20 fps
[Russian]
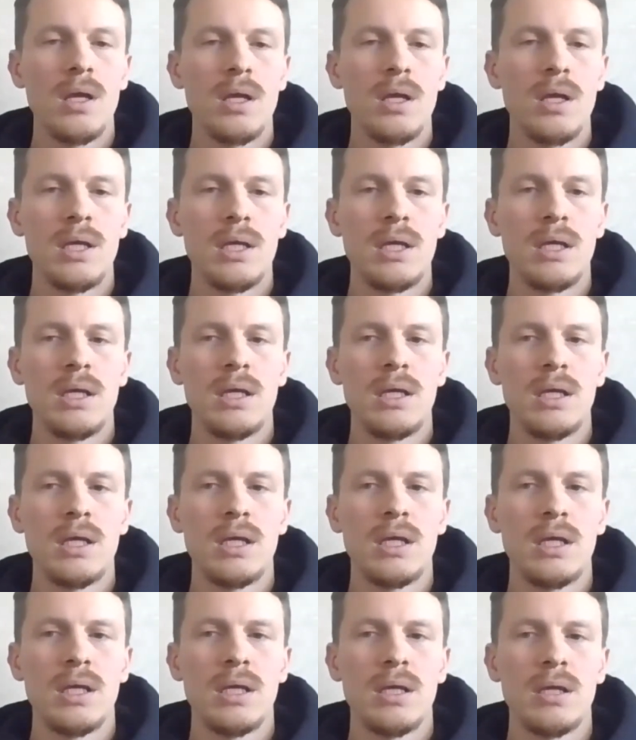
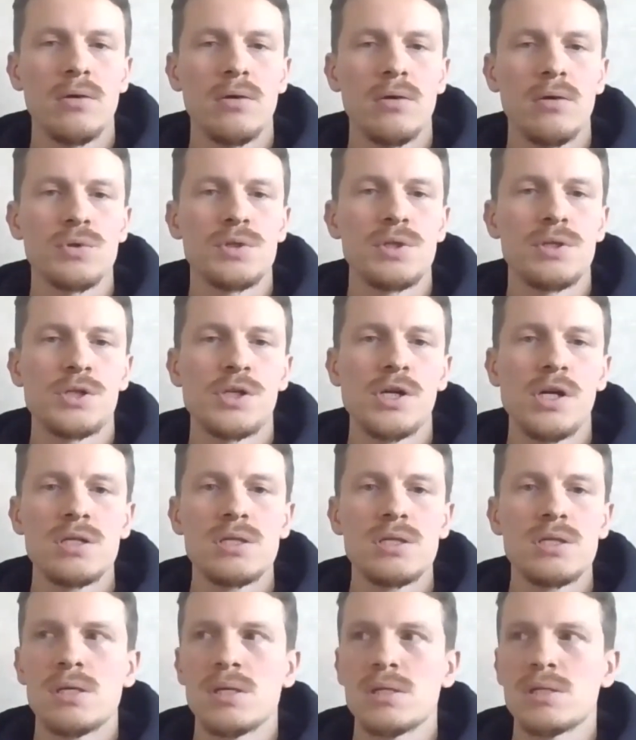И вот
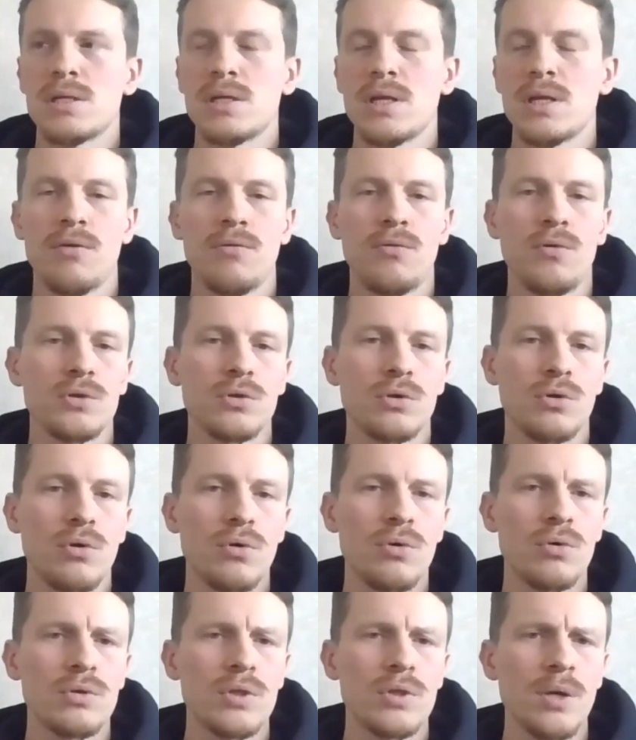сейчас, если я его
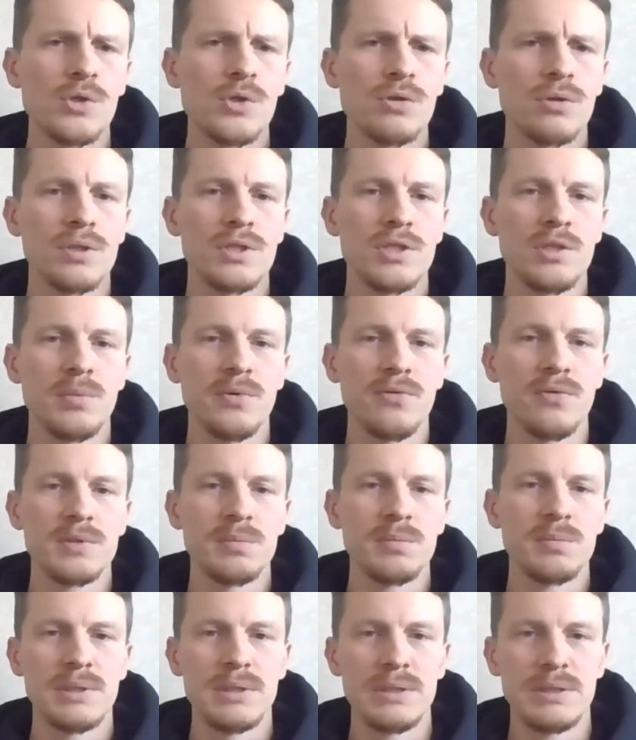открою, там что-то типа
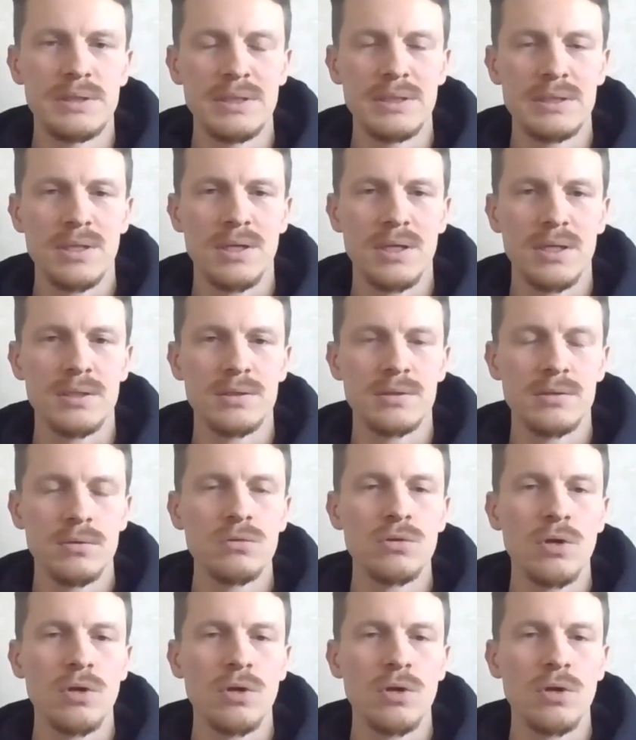80 страниц.